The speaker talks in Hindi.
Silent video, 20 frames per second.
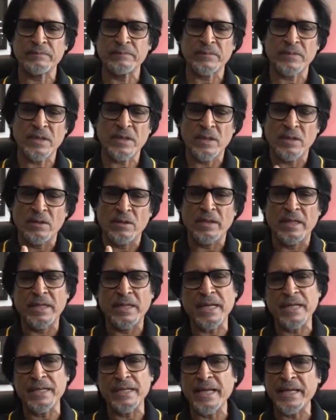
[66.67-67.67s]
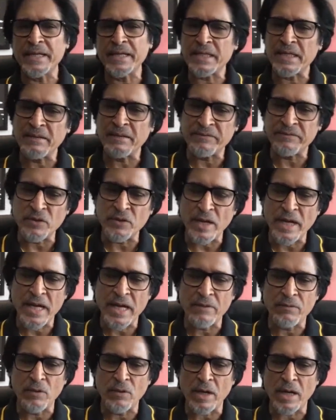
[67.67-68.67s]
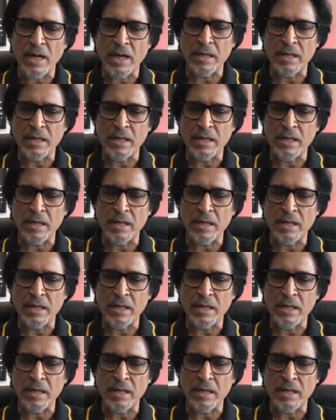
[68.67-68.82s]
uh, इनका नेरेटिव जो है वो